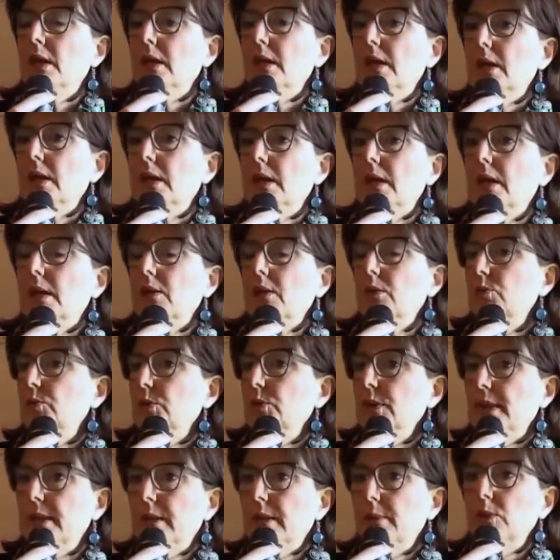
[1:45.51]
eh, la
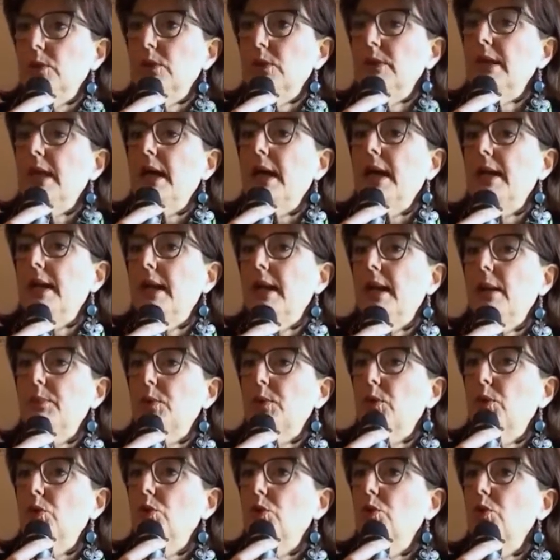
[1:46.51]
comunità montana, la
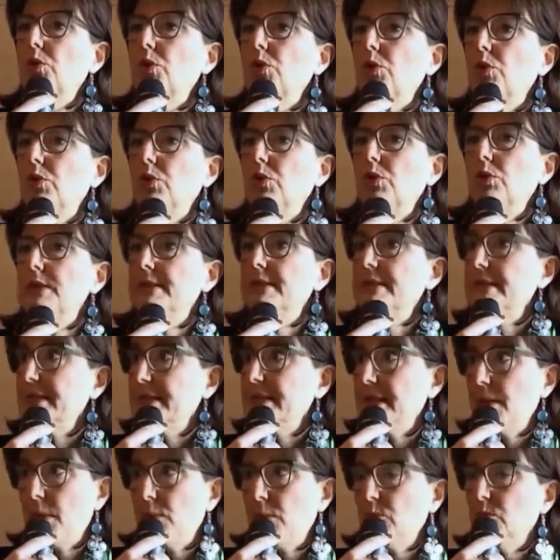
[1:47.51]
Proloco, il
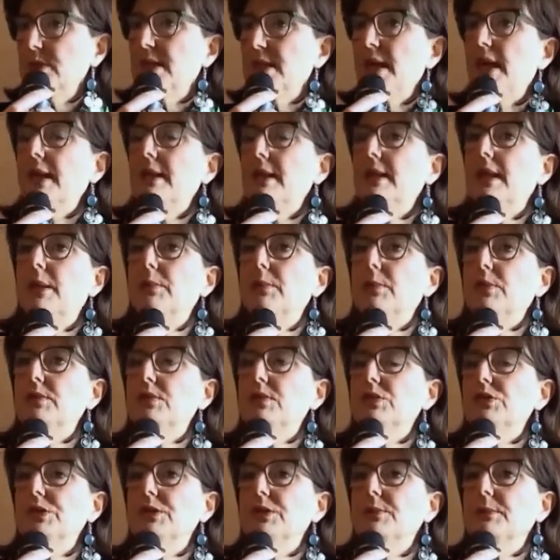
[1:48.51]
sistema museale della
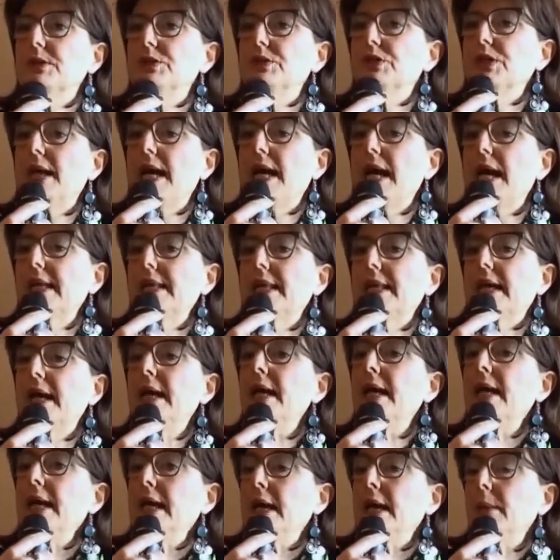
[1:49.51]
provincia di Macerata
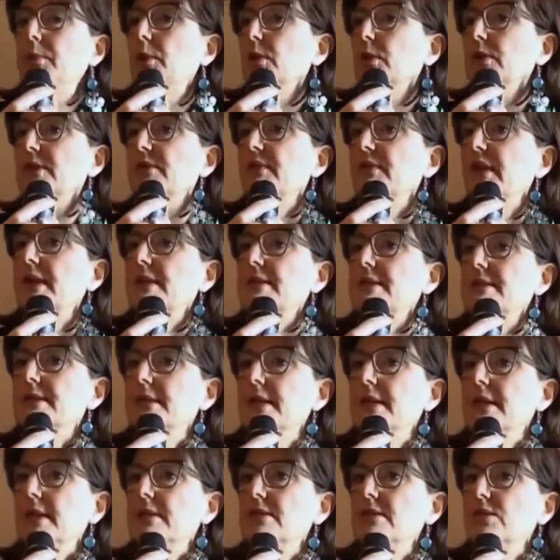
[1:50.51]
e poi
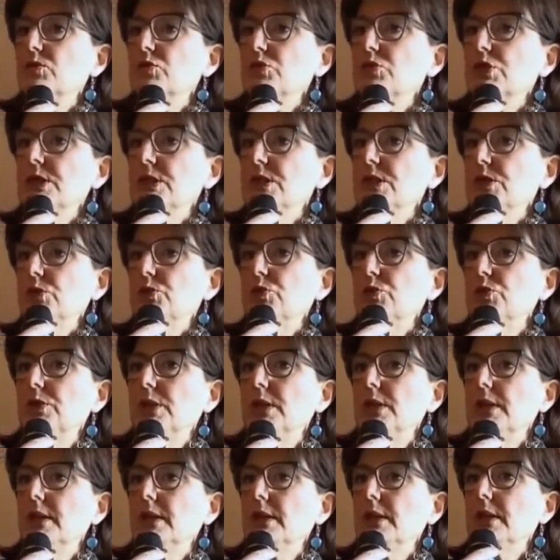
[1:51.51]
diverse
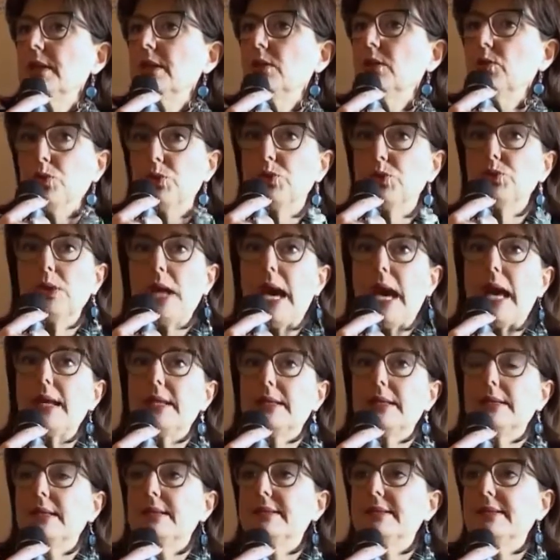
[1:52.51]
associazioni culturali
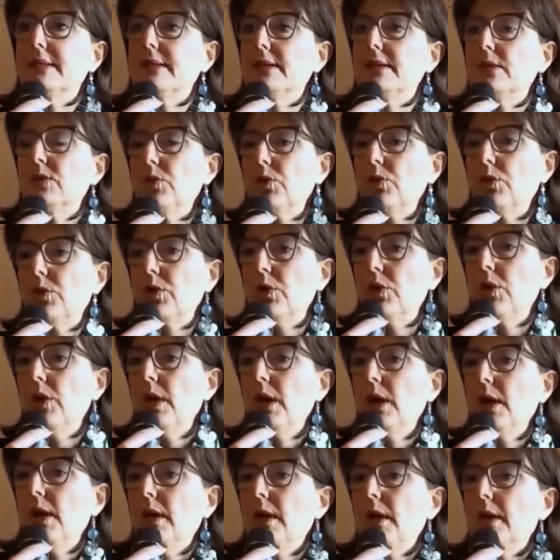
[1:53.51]
del territorio
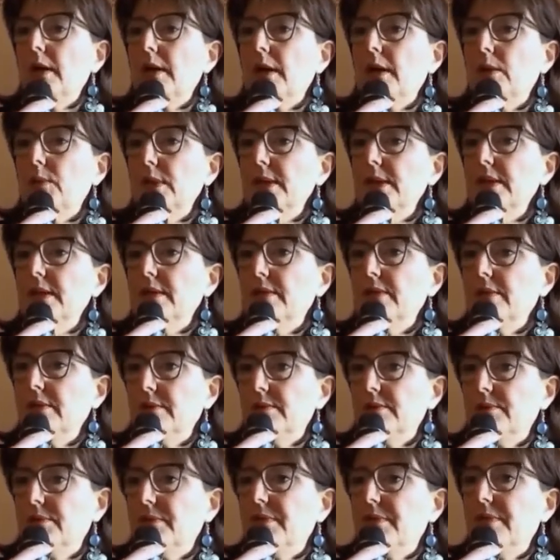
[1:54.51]
che quindi mh,
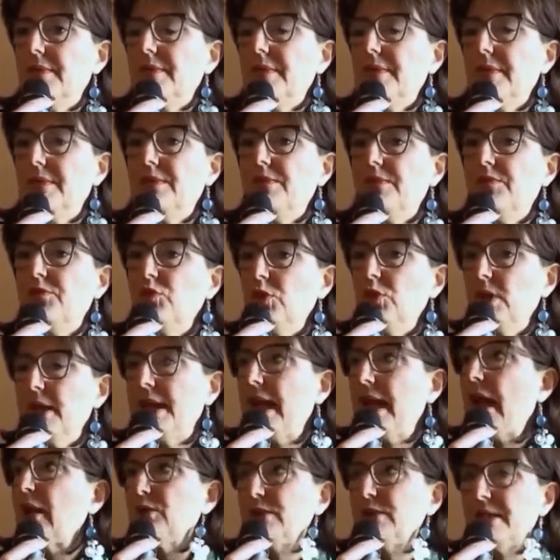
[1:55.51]
mm,
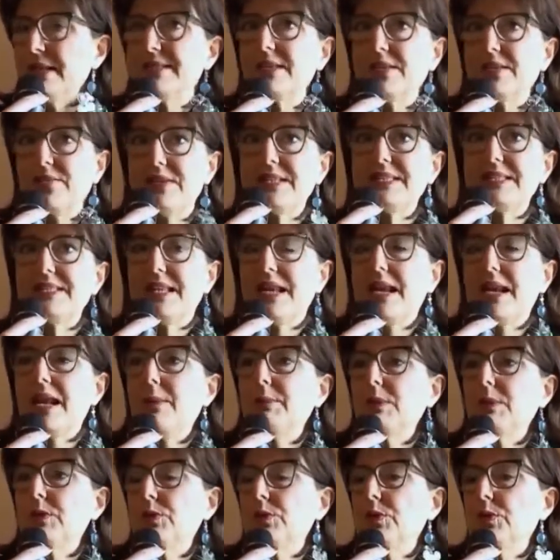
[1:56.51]
forniranno dei servizi
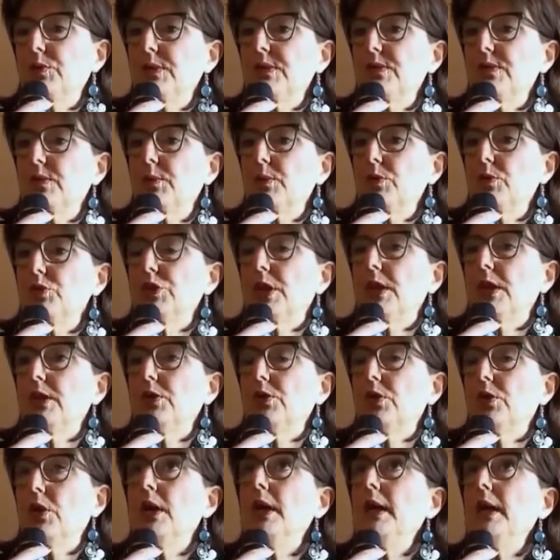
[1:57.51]
nell'ambito di questo
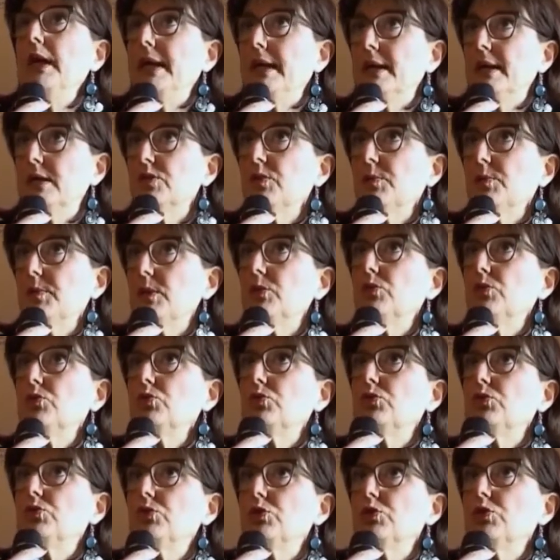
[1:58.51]
progetto. E
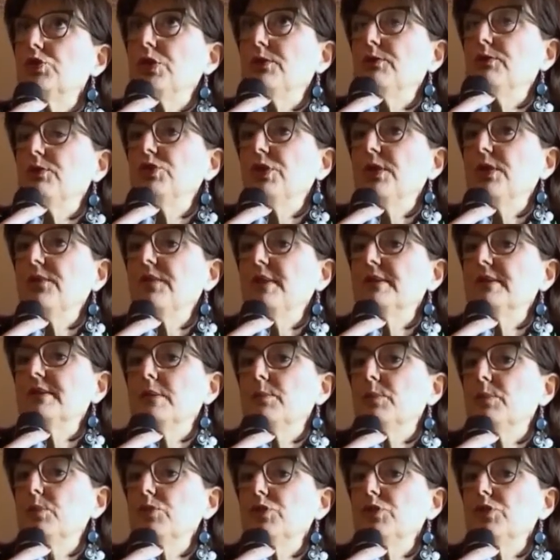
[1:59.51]
soprattutto, dicevo già in fase di